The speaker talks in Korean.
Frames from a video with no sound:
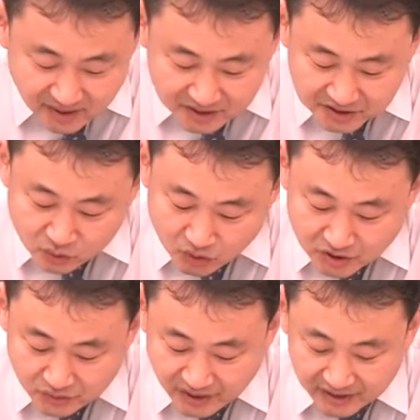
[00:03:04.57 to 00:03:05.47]
그
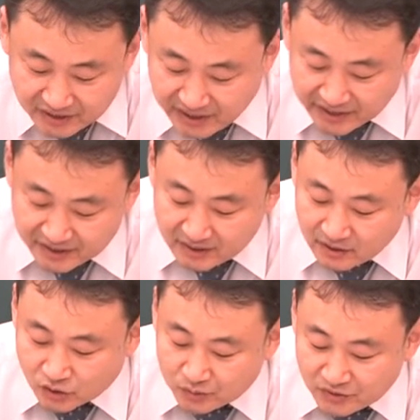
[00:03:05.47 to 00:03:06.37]
도시군 계획설이 아닌
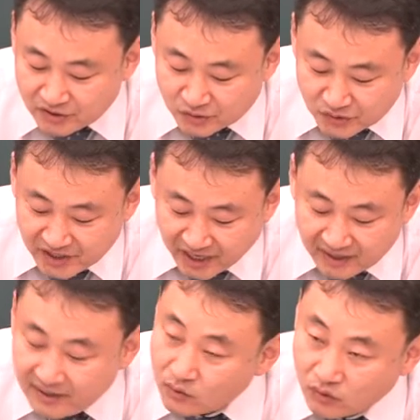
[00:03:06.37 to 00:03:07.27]
건축물 건축이나
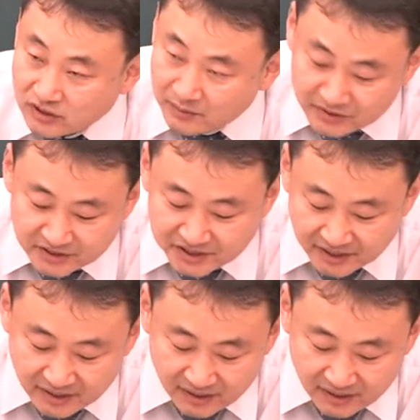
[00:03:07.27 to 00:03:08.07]
공장을 설치